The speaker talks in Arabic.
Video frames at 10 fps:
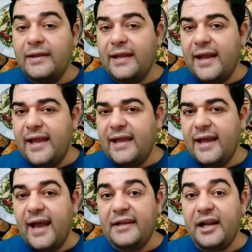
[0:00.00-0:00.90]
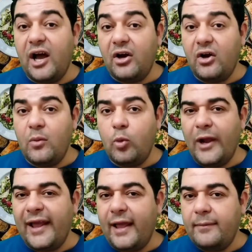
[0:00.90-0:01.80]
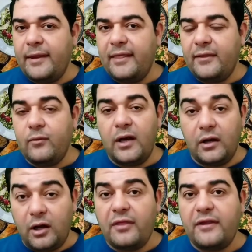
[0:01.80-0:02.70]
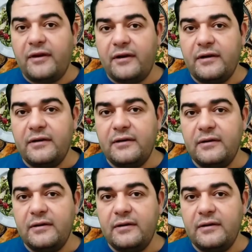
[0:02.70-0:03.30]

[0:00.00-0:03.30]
وتنهانا عن الحرام والخبيث والقذر